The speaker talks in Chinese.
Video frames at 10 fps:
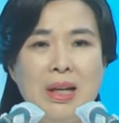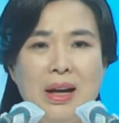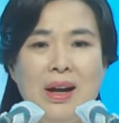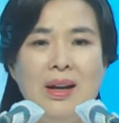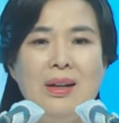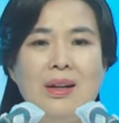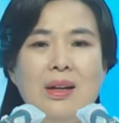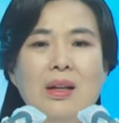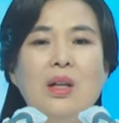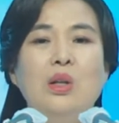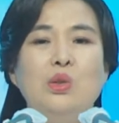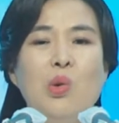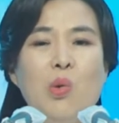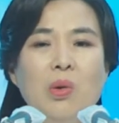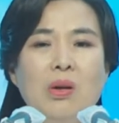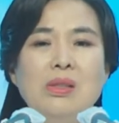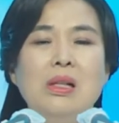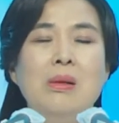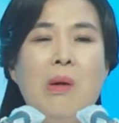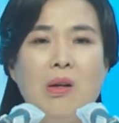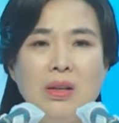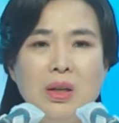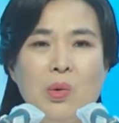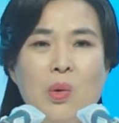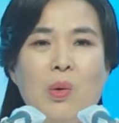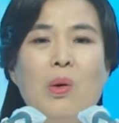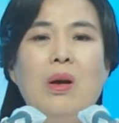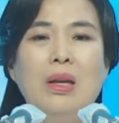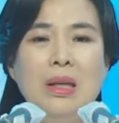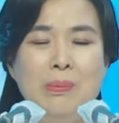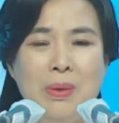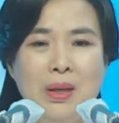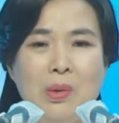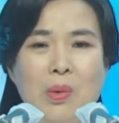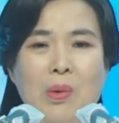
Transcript: 人们会怎样照顾自己的身体呢？吃有